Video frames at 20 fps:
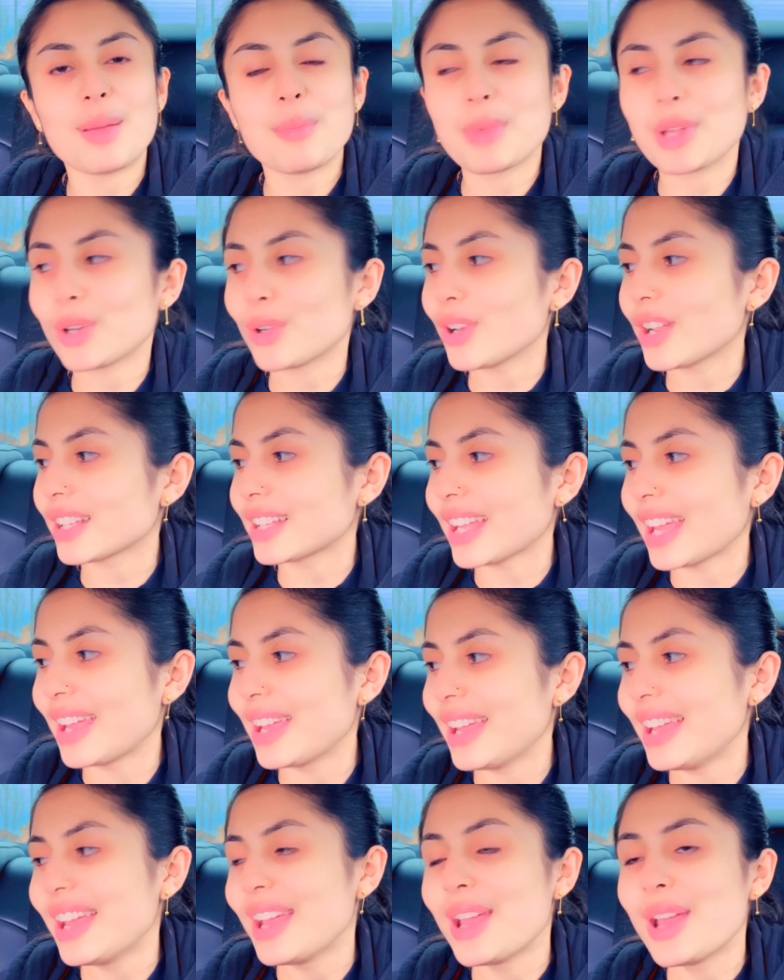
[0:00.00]
मेरे को लगता
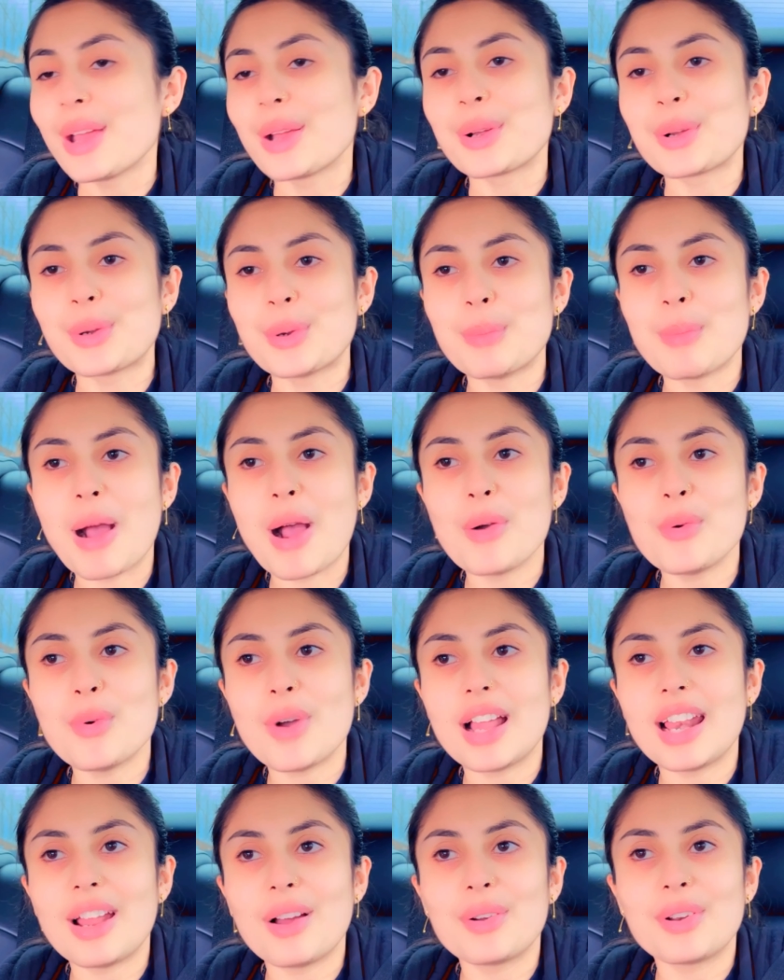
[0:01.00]
है घुमाऊ
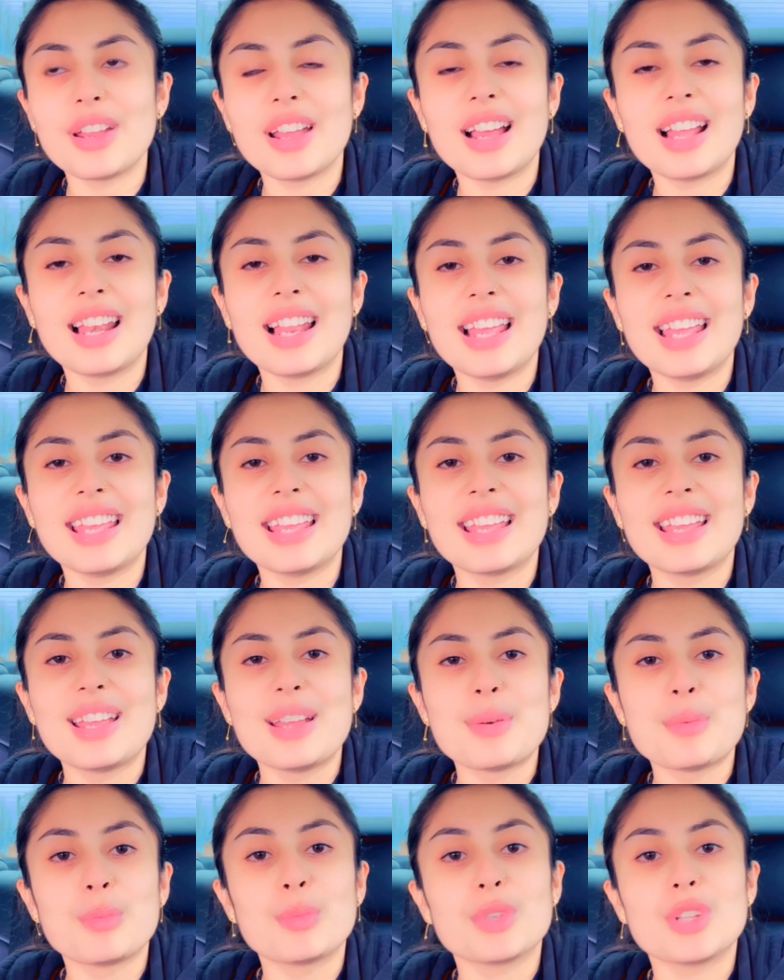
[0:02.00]
वाला होने वाला है
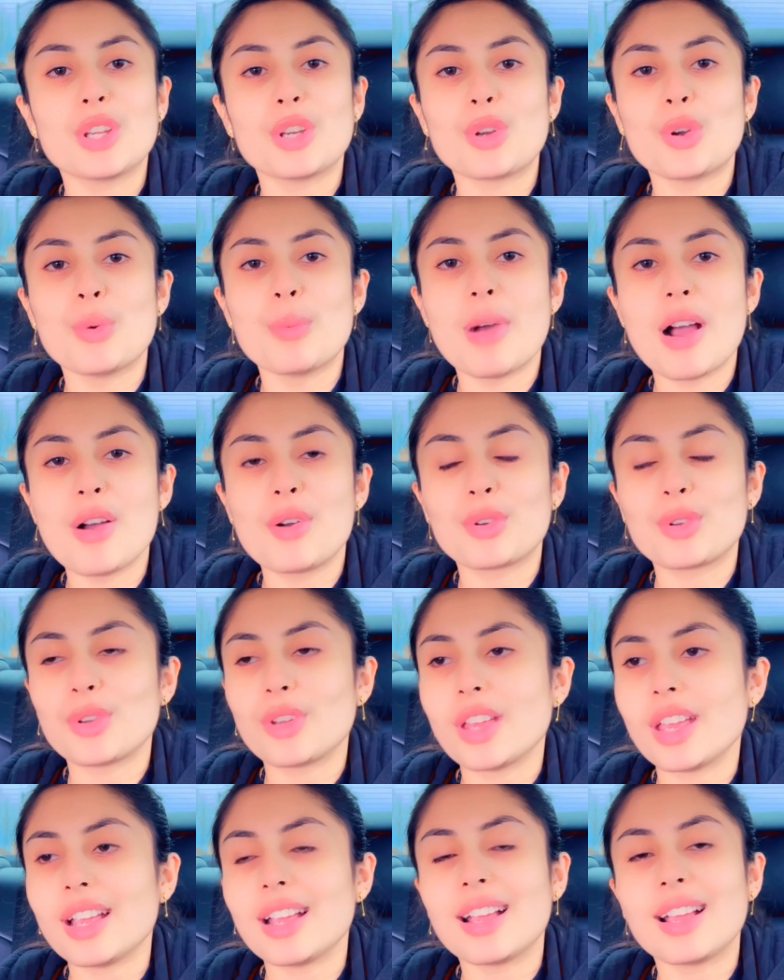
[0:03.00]
मुझे घुमाओ
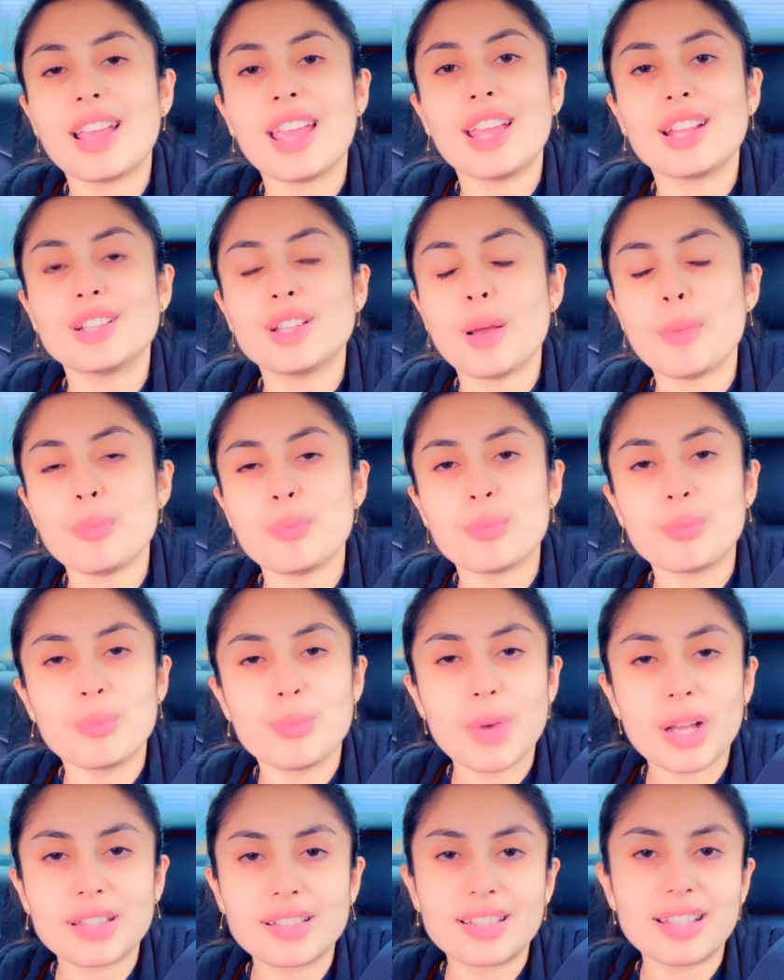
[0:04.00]
क्योंकि एकदम
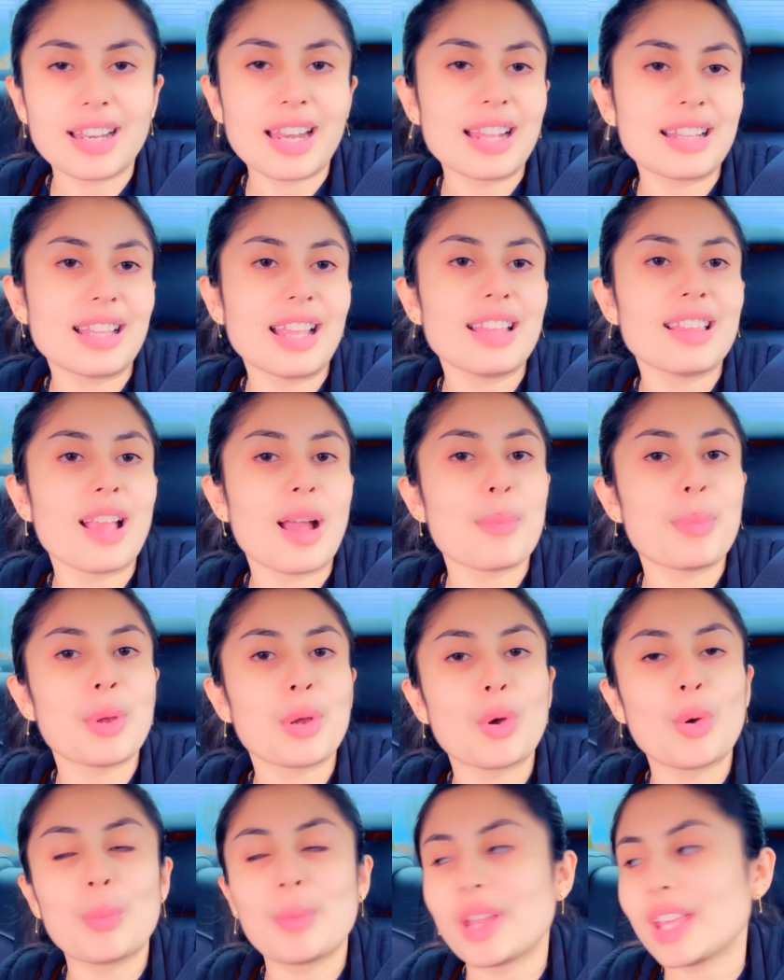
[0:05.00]
मस्त रहता है जहाँ पे
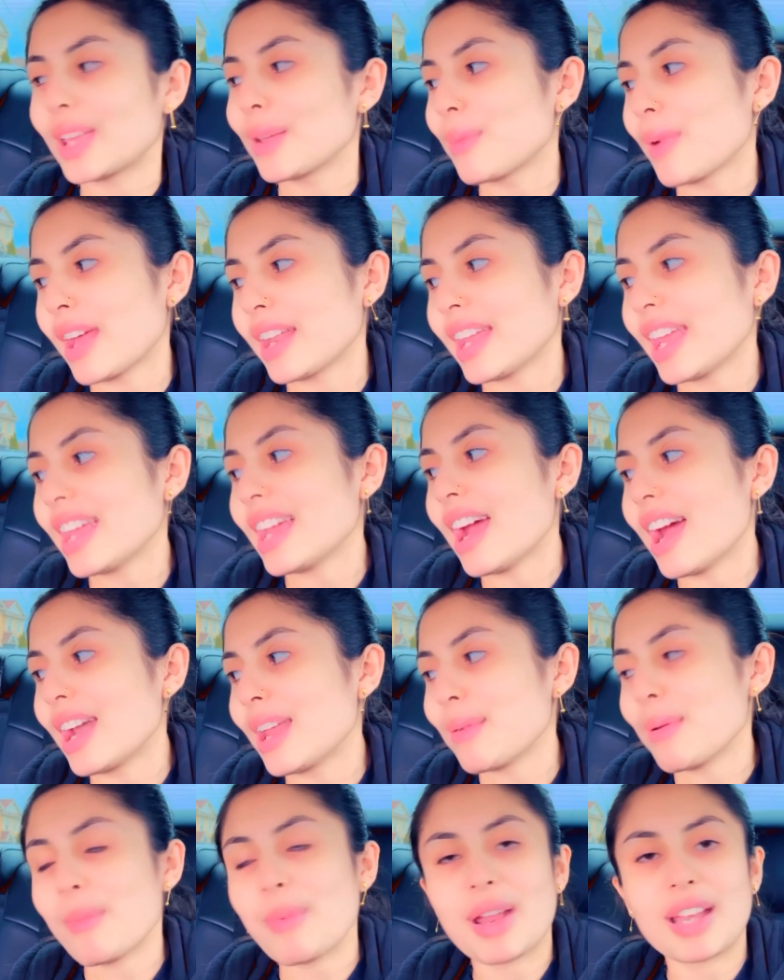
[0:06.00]
घूमने की बारी आई
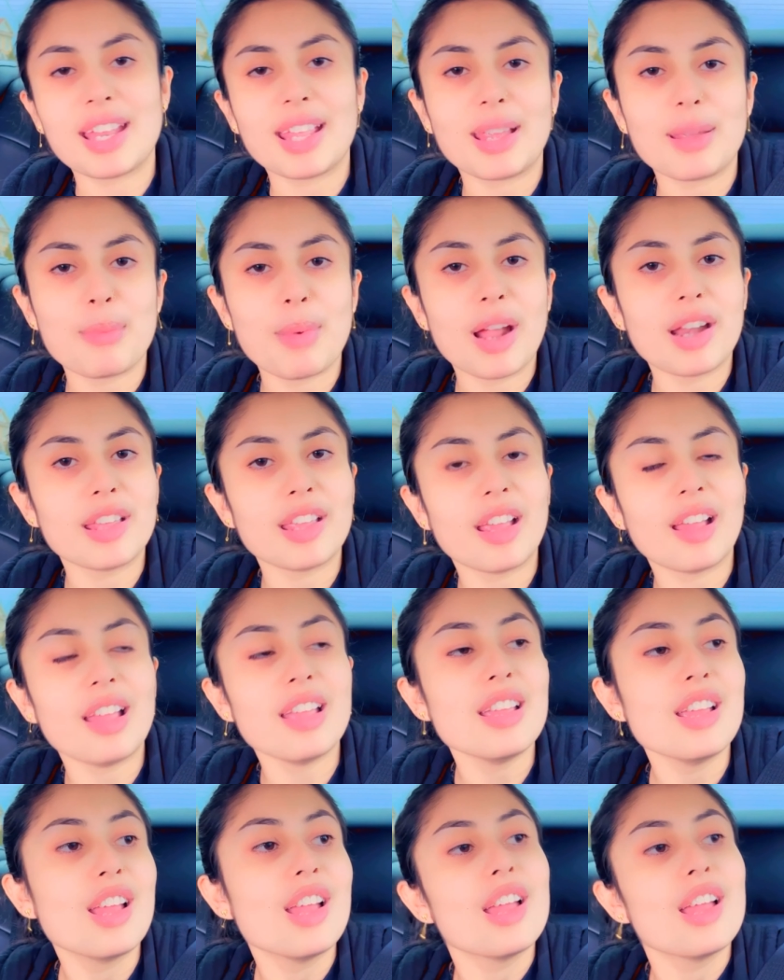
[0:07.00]
गाड़ी में बैठने की बारी आए